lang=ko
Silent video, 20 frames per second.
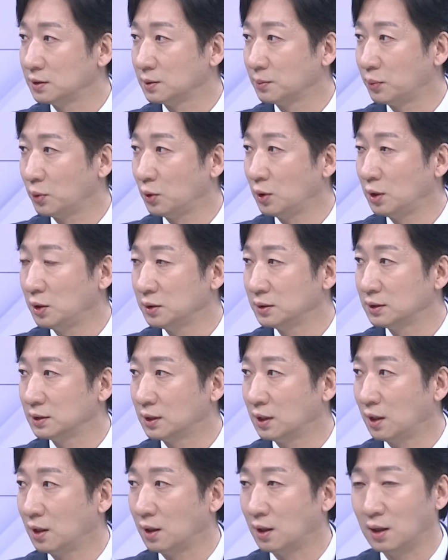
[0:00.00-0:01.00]
지금
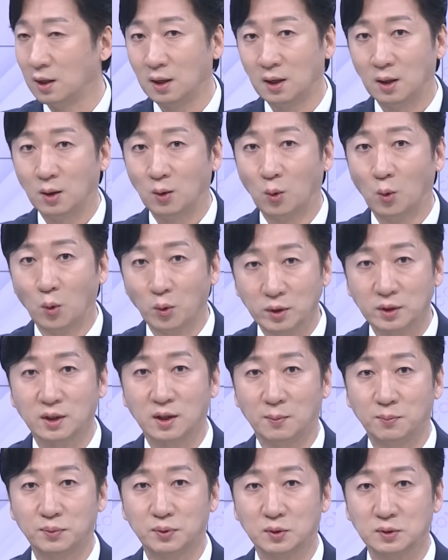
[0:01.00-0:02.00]
폴란드가
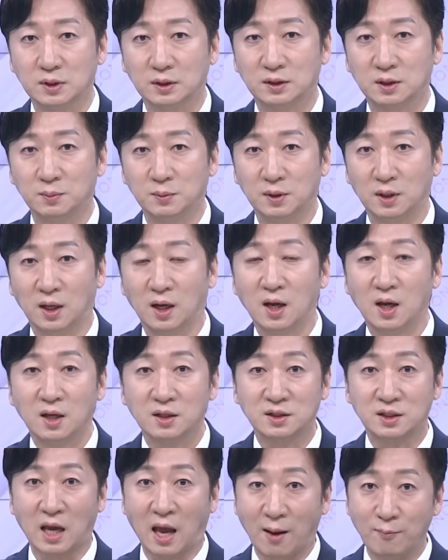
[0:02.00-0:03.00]
오르카 프로젝트입니다. 네.
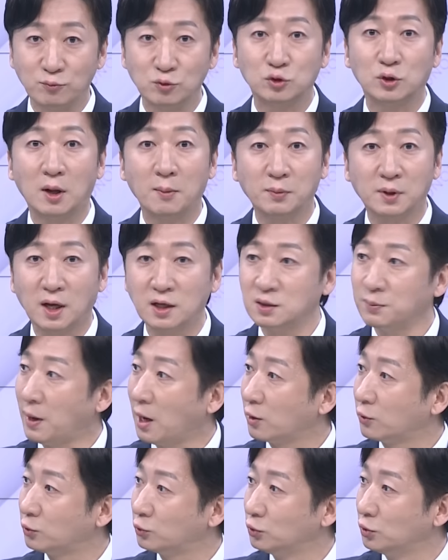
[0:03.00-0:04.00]
잠수함까지
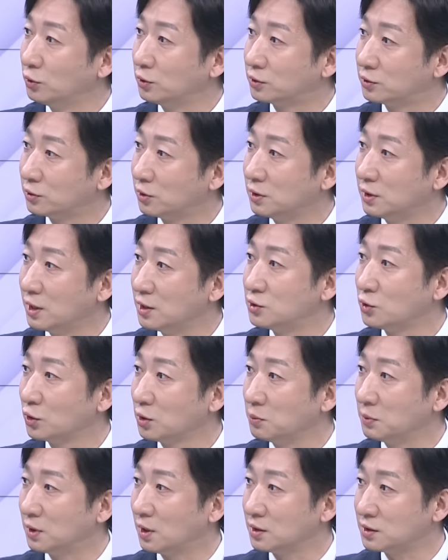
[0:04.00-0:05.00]
바꿀 그럴
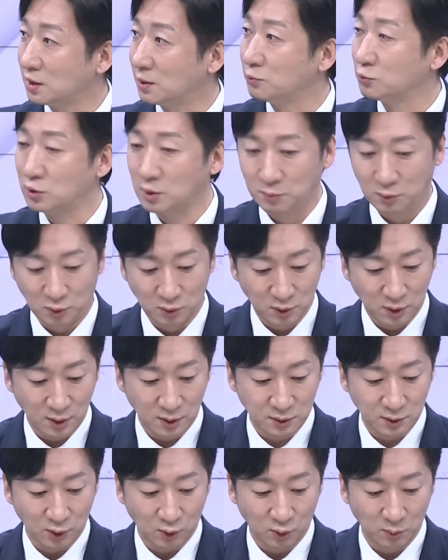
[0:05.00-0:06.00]
예정입니다. 맞습니다. 잠수함 현대화
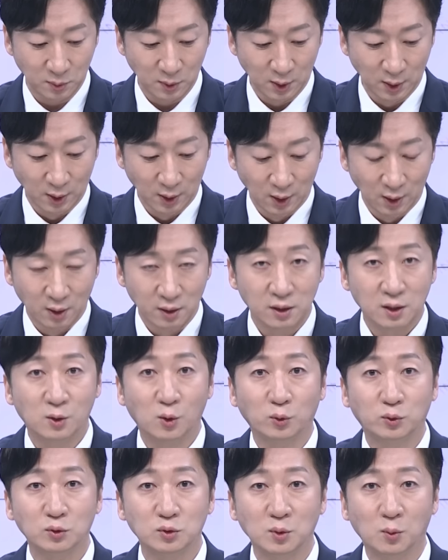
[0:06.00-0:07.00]
사업.
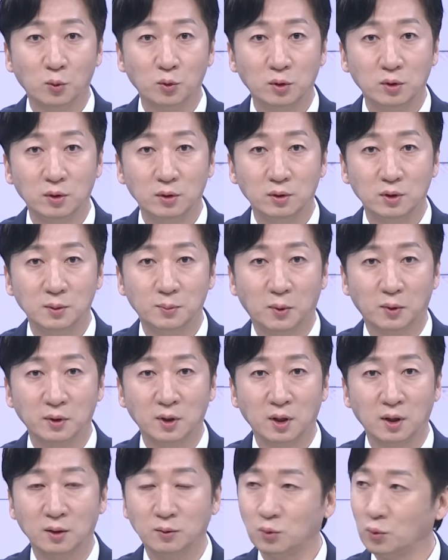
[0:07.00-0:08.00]
이것도 좀 오늘
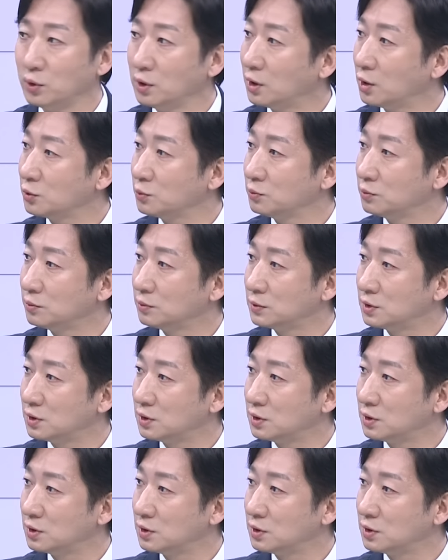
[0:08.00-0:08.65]
이번에 논의가 좀